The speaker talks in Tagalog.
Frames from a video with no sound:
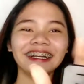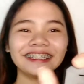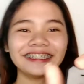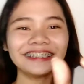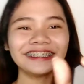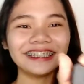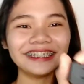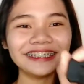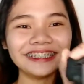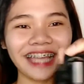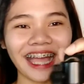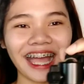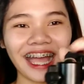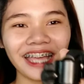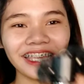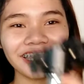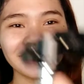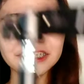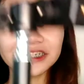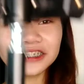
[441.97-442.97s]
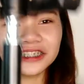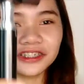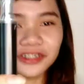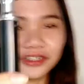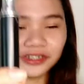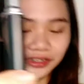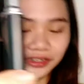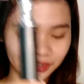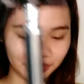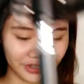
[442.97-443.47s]
Ang ganda niya. Yan siya.
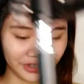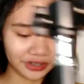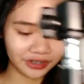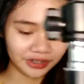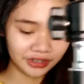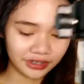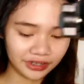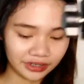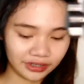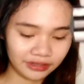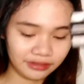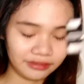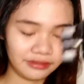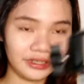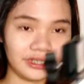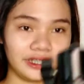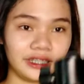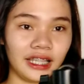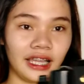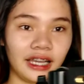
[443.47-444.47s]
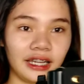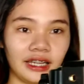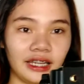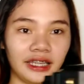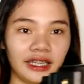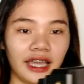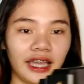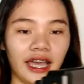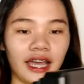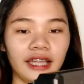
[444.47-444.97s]
Wait lang.
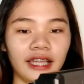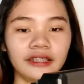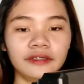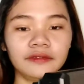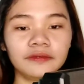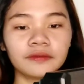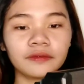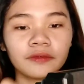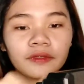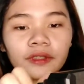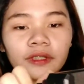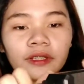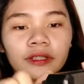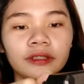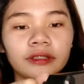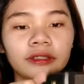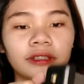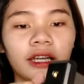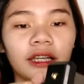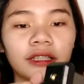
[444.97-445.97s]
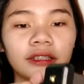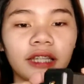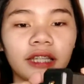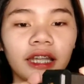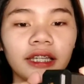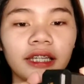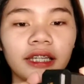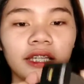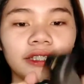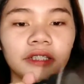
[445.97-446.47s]
Ayan. Ta
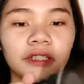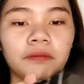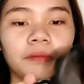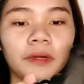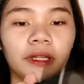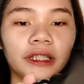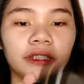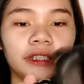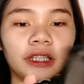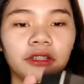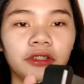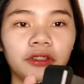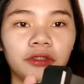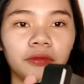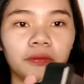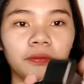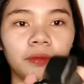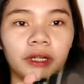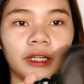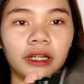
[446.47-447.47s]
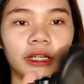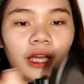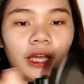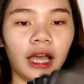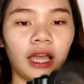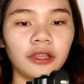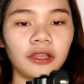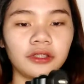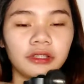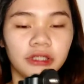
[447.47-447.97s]
try natin palitan yung
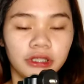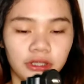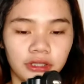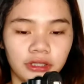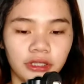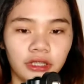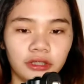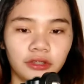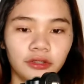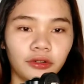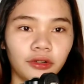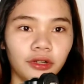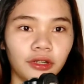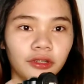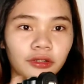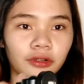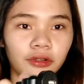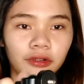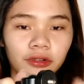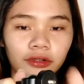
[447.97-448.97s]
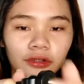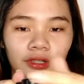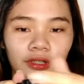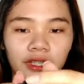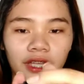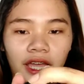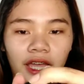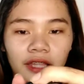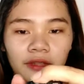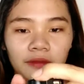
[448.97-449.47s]
pagkais netong ano.
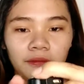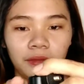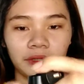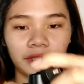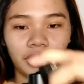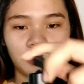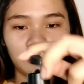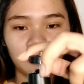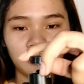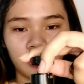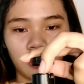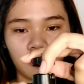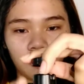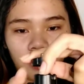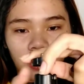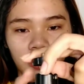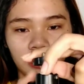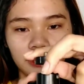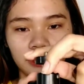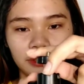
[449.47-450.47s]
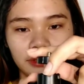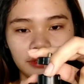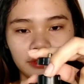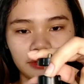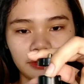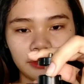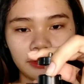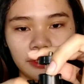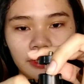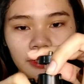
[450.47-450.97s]
Ayan. Patayo naman.
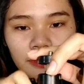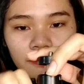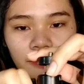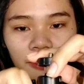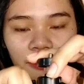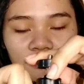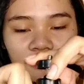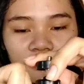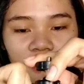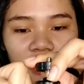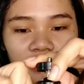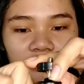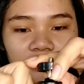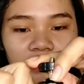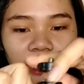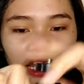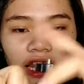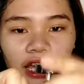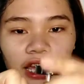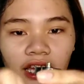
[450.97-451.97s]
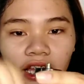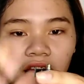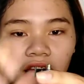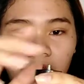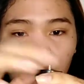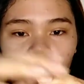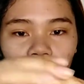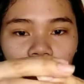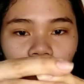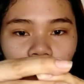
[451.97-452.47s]
Pang vlog
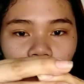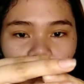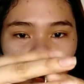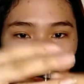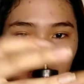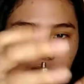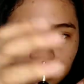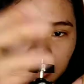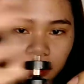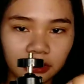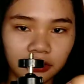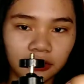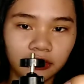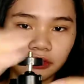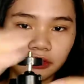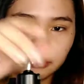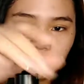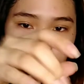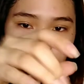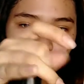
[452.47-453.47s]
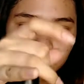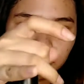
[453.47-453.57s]
talaga. Para makita nyo.